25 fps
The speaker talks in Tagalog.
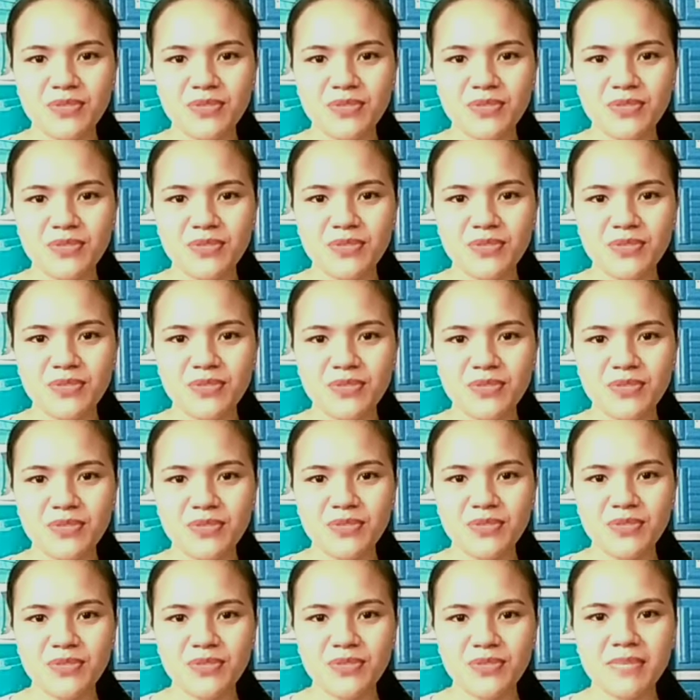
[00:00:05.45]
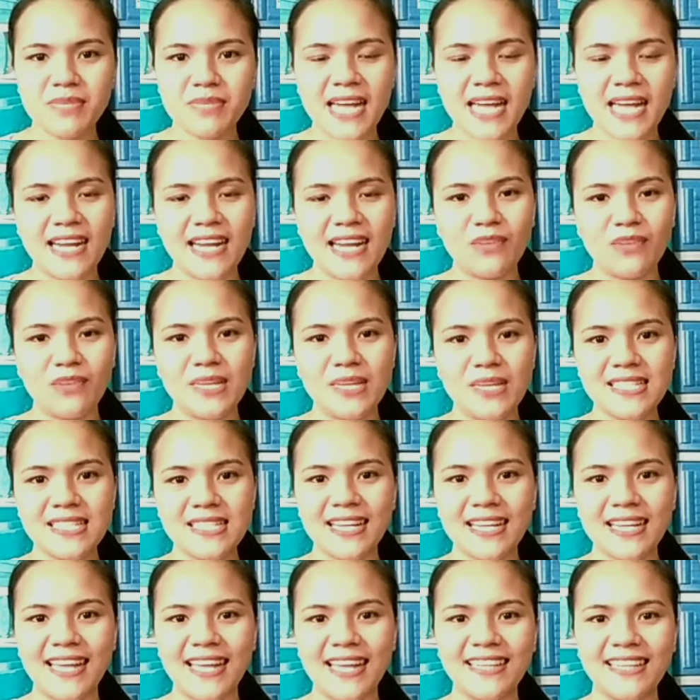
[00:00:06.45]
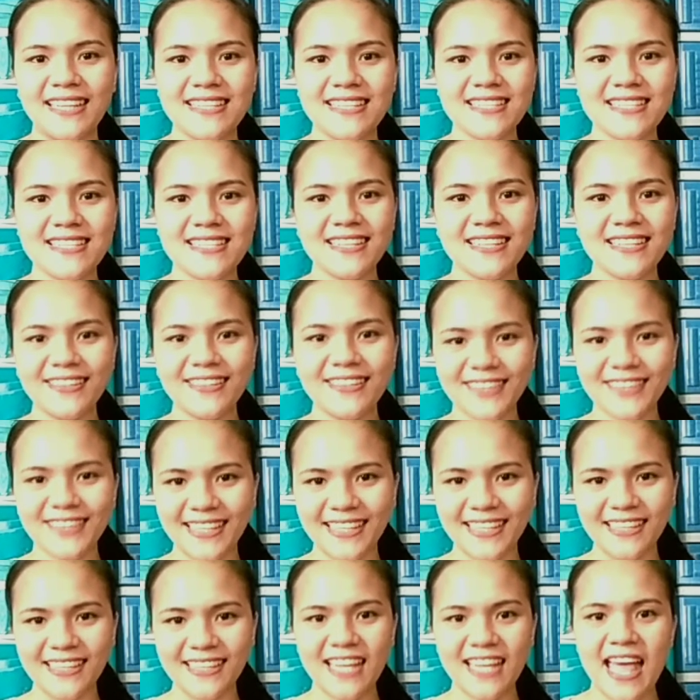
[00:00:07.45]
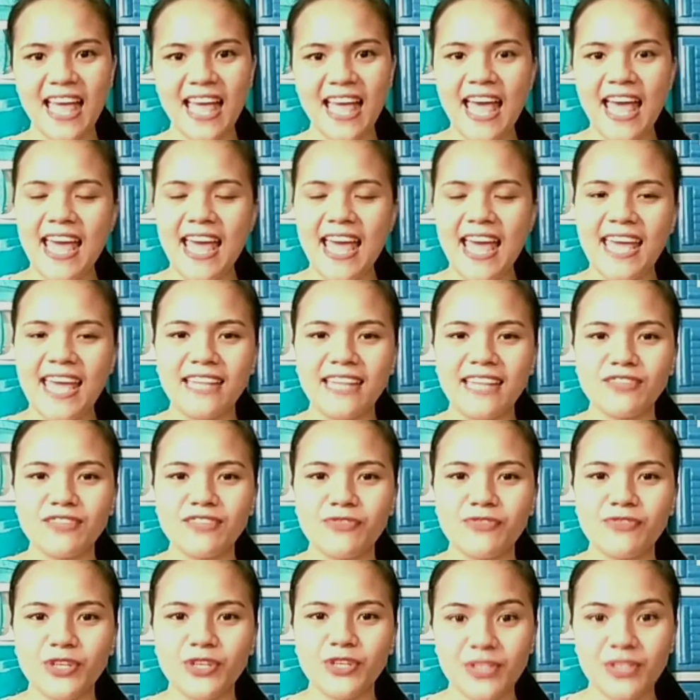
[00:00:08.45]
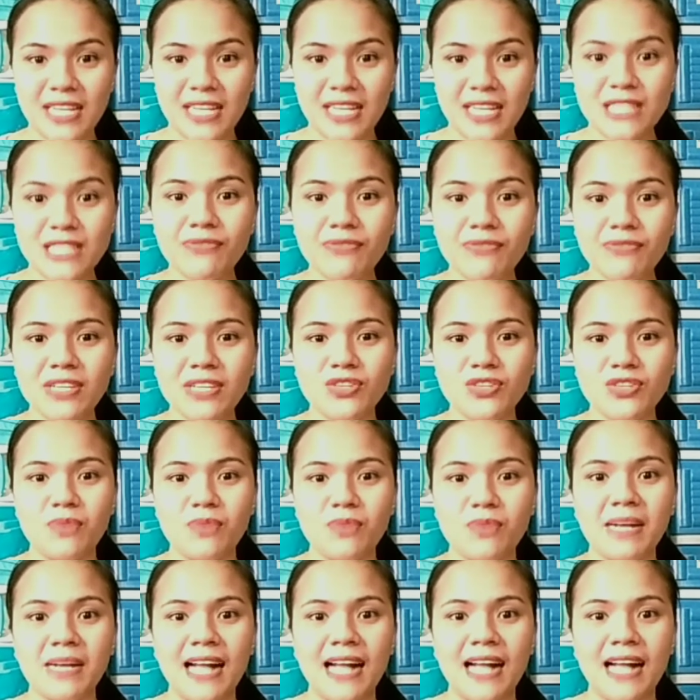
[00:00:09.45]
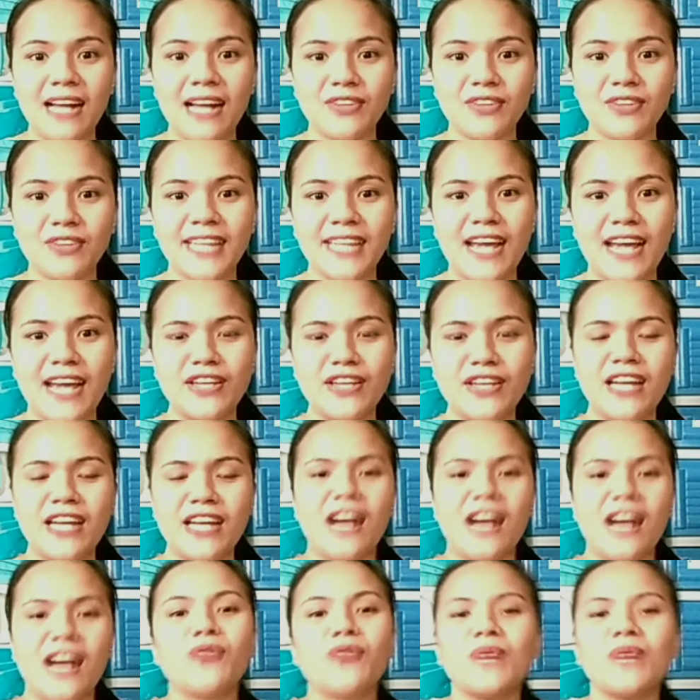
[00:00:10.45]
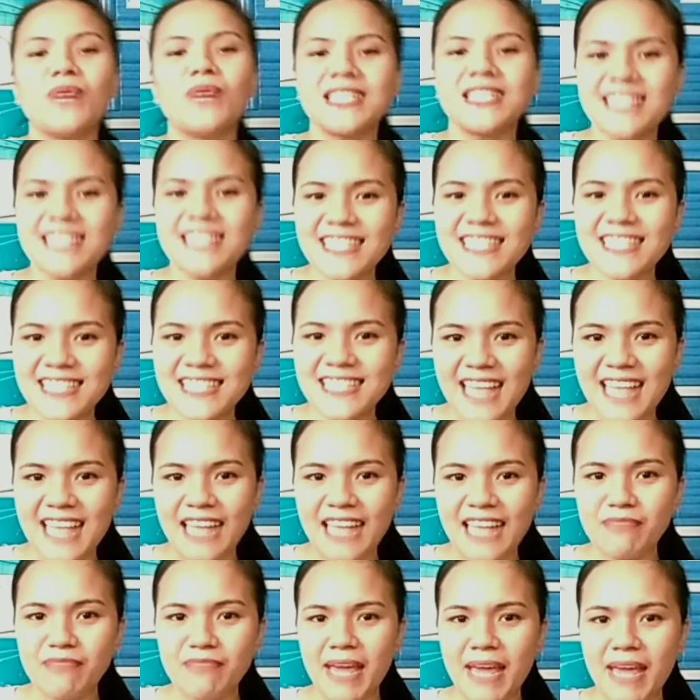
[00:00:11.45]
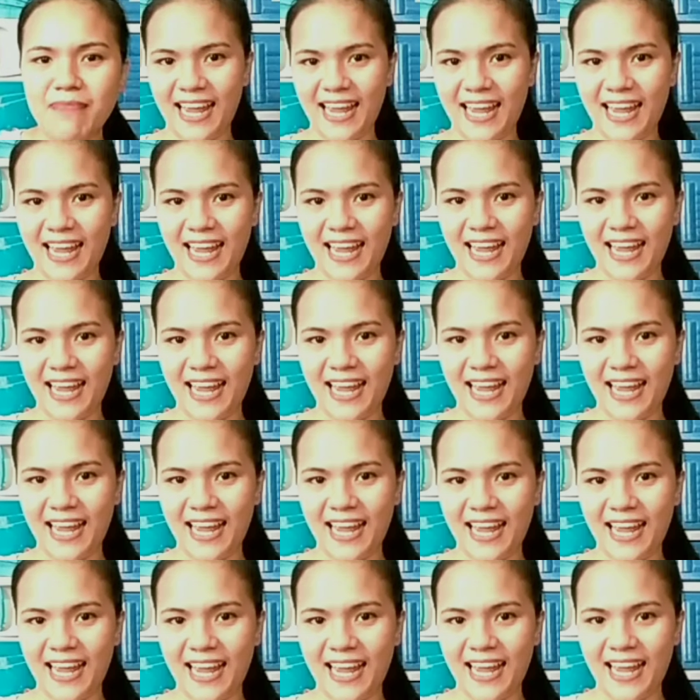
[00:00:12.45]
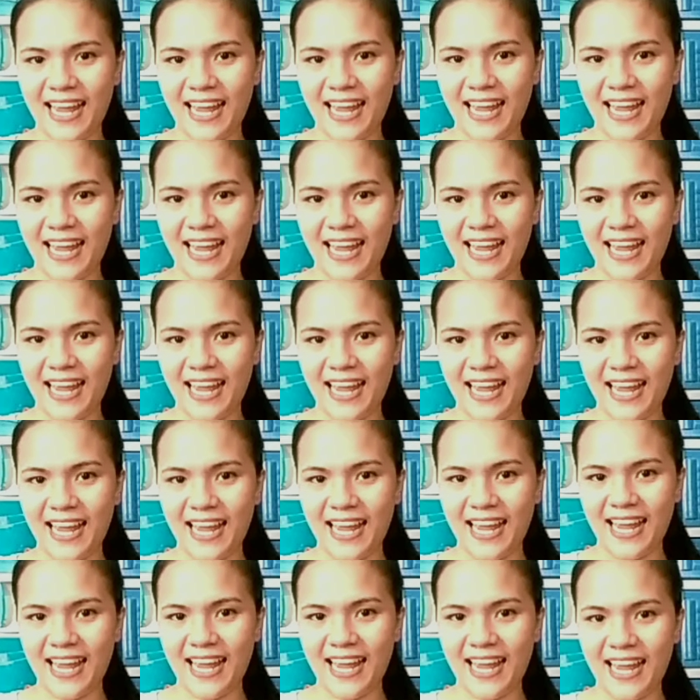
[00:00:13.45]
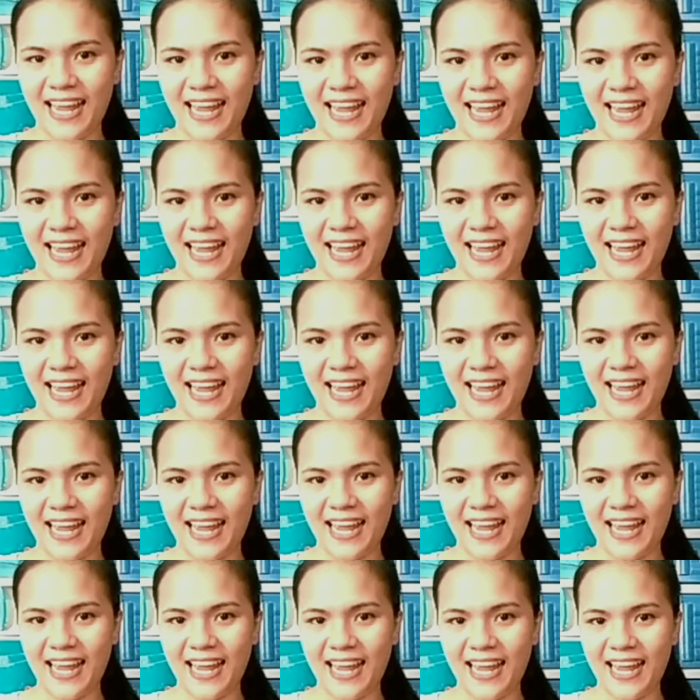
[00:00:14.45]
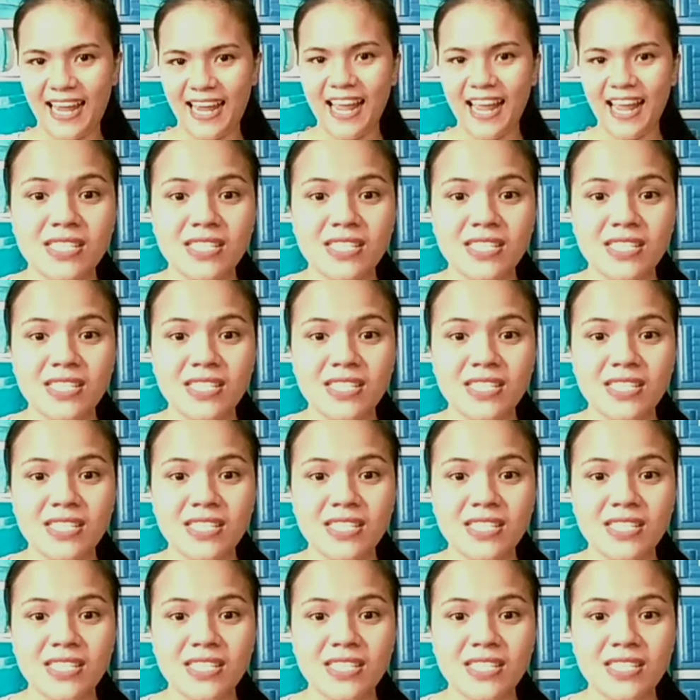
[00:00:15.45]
Welcome back to my YouTube channel. Once again, this is Claudine. And for today's video, magkakaroon tayo ng What's Inside My Bag. So ano nga ba yung laman ng bag ng isang estudyante?